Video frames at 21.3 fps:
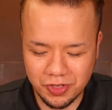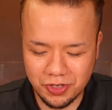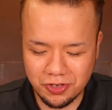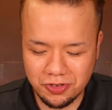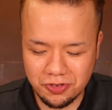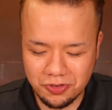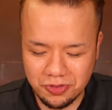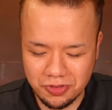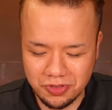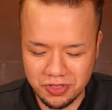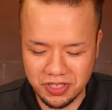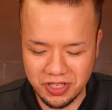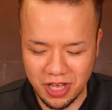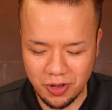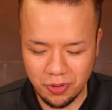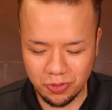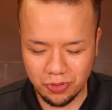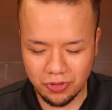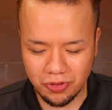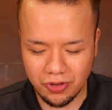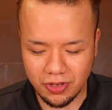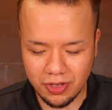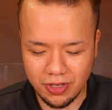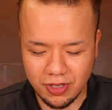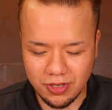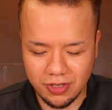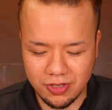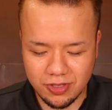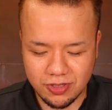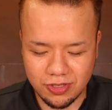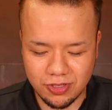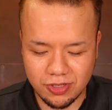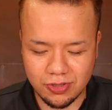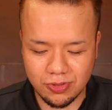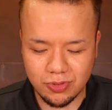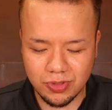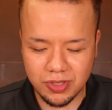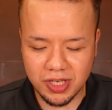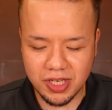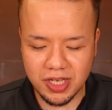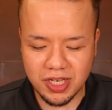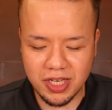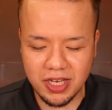急にね、この、すっ
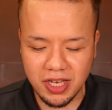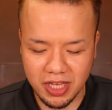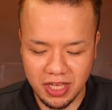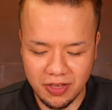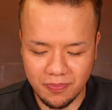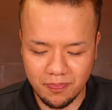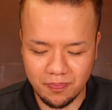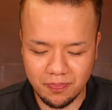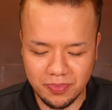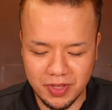きり、